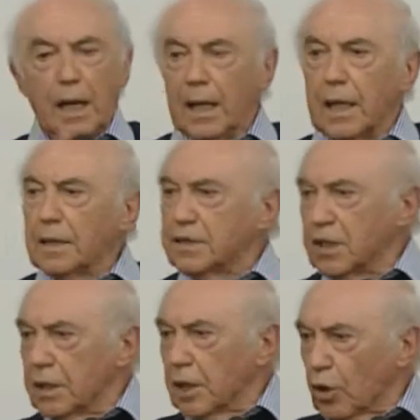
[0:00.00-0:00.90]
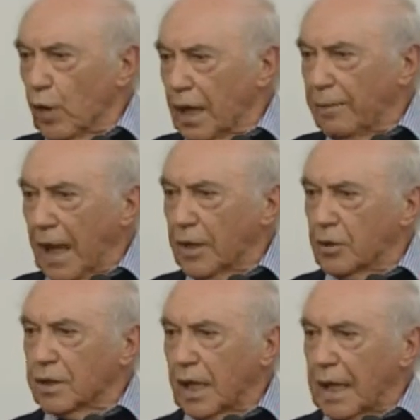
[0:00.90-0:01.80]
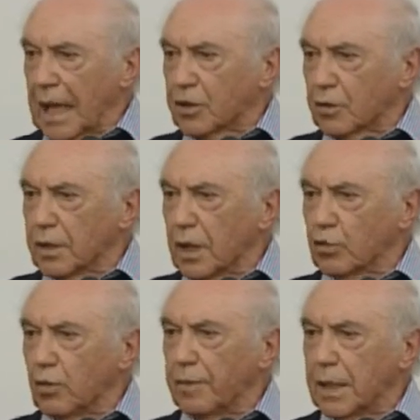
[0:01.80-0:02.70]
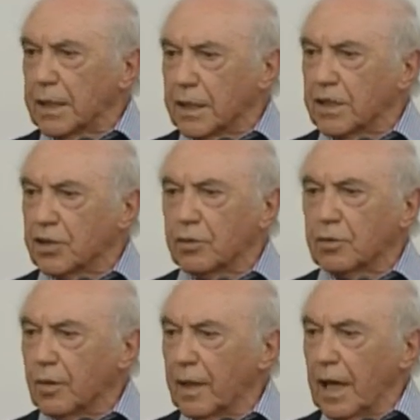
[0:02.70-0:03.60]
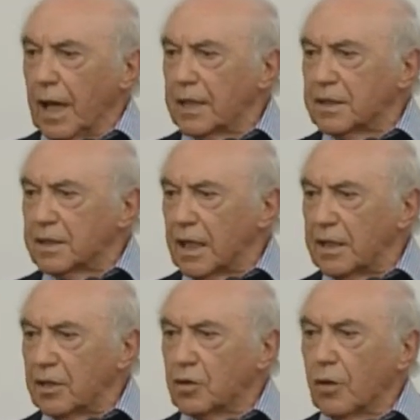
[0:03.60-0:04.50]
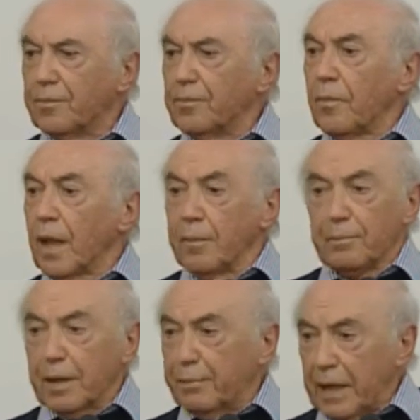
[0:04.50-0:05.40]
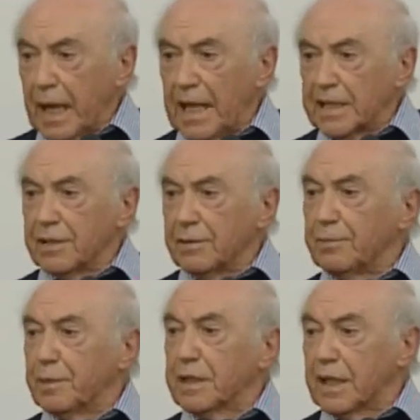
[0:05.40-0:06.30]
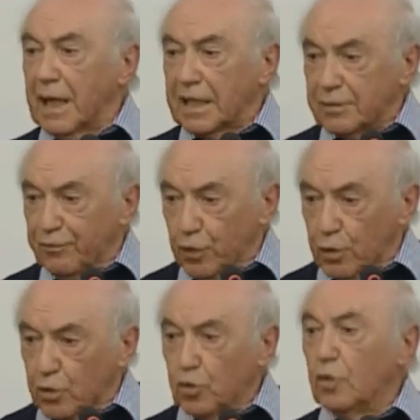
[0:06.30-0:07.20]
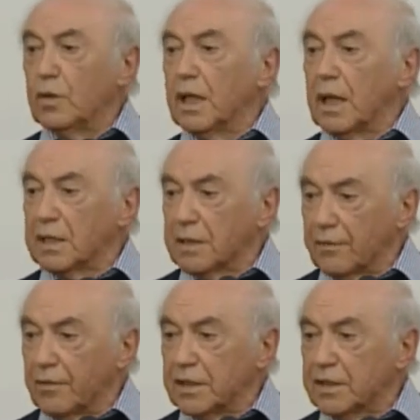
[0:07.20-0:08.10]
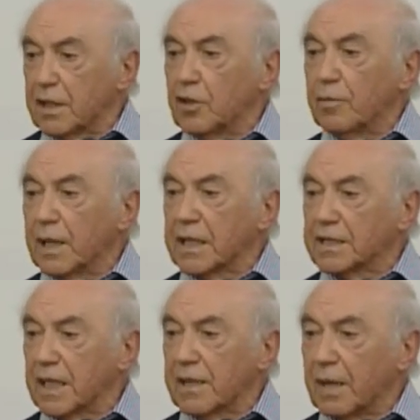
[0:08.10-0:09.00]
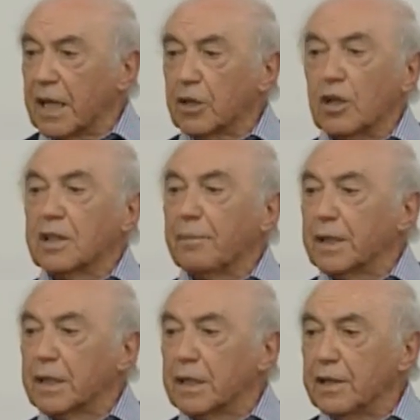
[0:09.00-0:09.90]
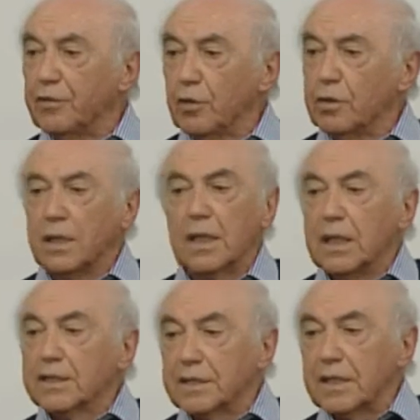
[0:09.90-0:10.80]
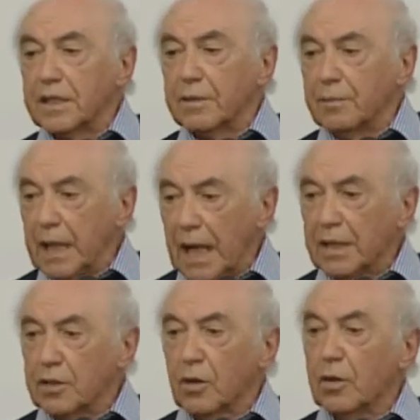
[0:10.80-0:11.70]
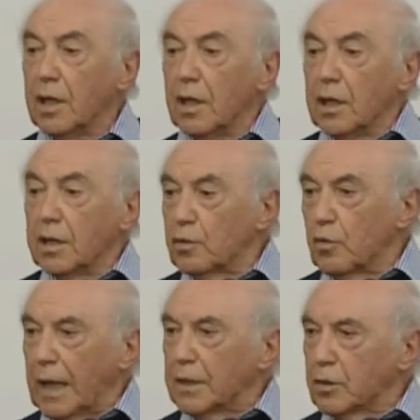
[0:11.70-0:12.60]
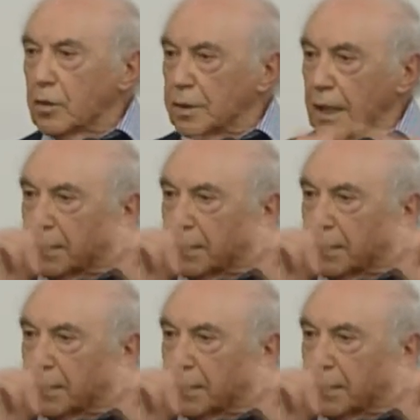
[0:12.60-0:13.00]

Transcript: a, al sindaco Alemanno, tra l'altro nel 2018, attento preparatevi perché la sfortuna e la salvezza di Roma che è stata Malagrotta per i rifiuti sta terminando, in quanto nel